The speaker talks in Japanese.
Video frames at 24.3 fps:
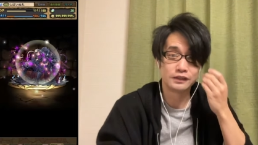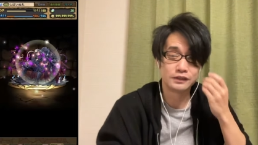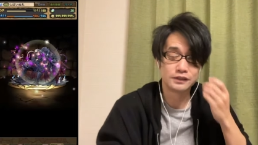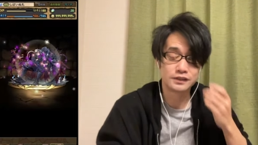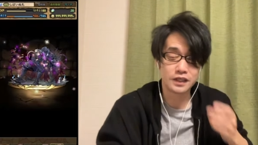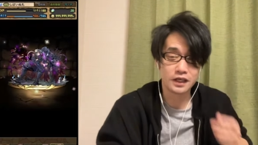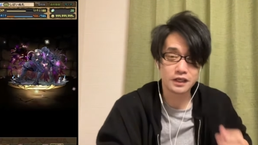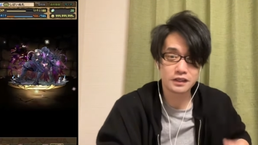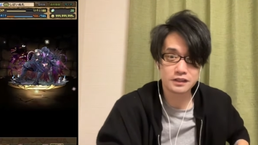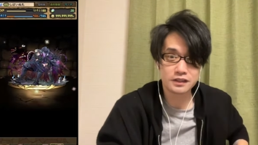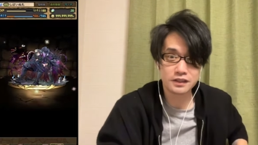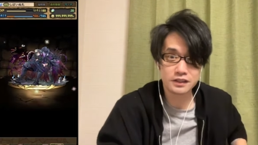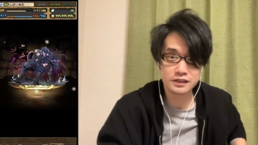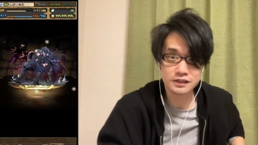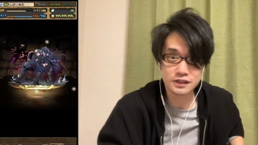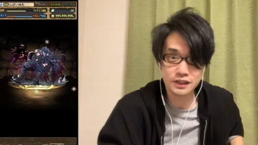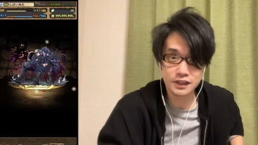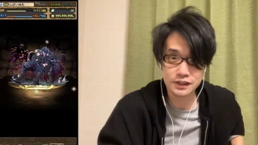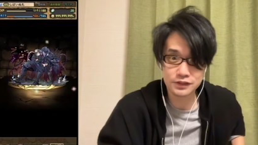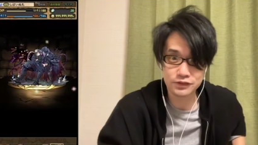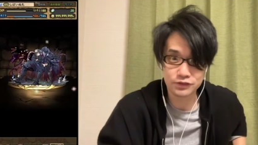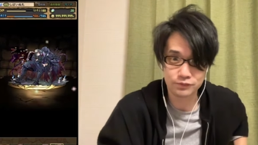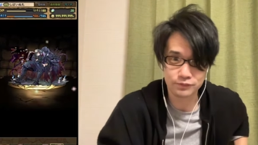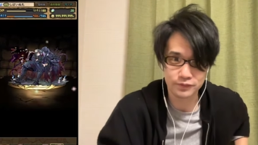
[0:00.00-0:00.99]
若干
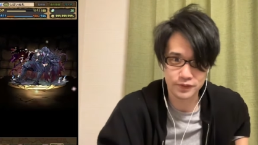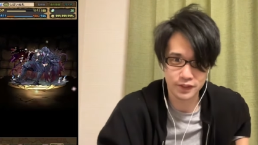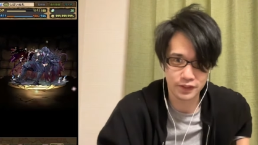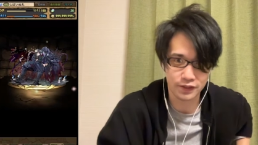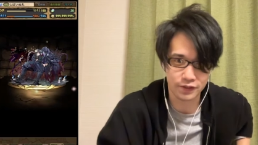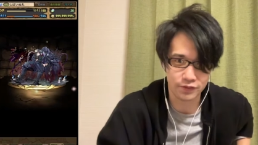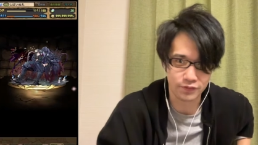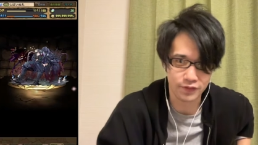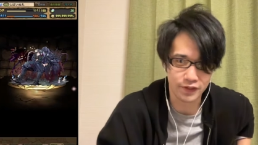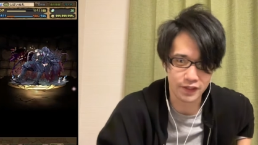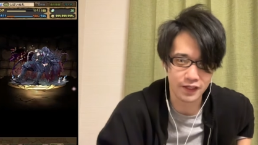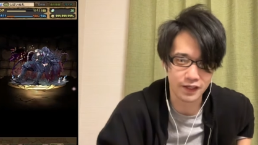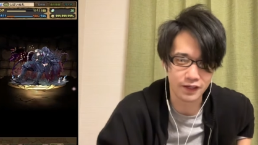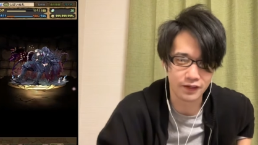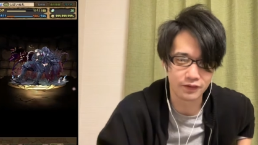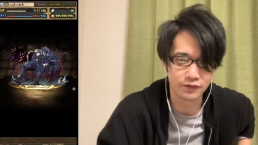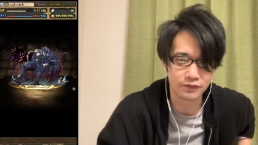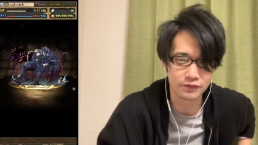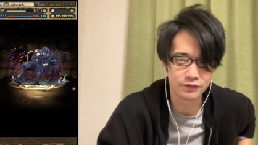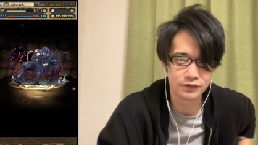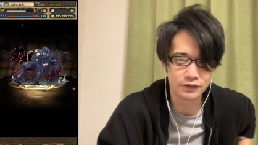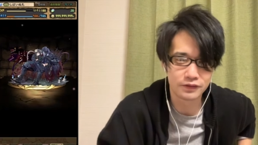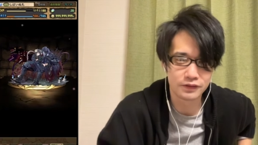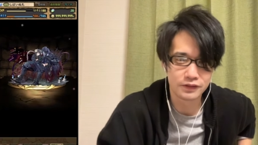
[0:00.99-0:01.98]
チェイソンみたいけどね。
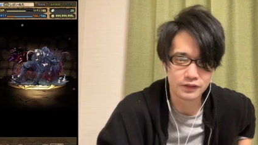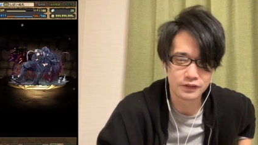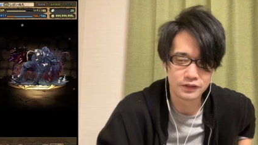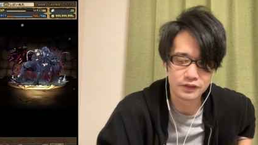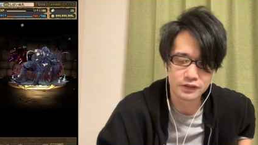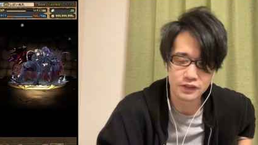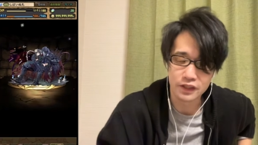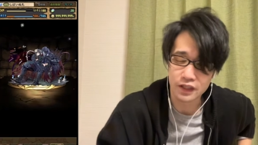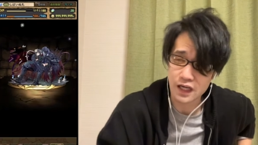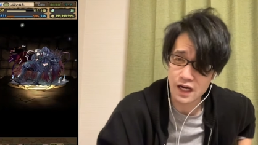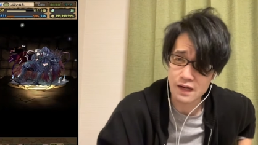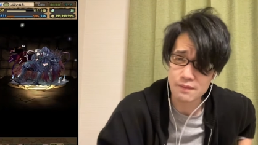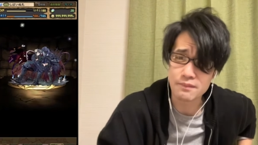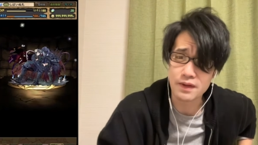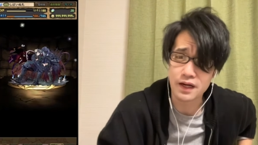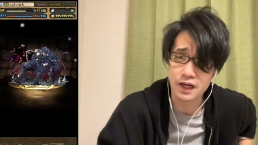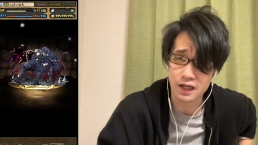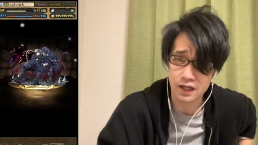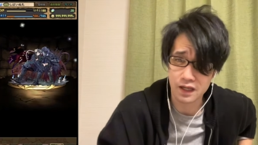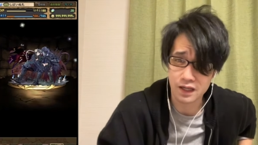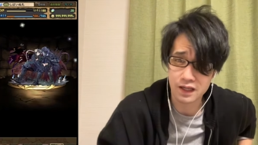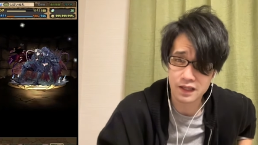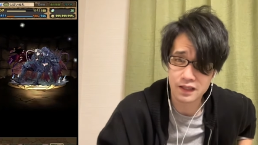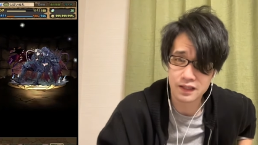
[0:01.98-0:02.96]
カマ
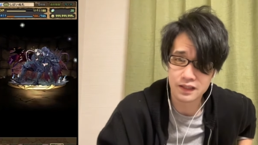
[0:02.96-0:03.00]
か。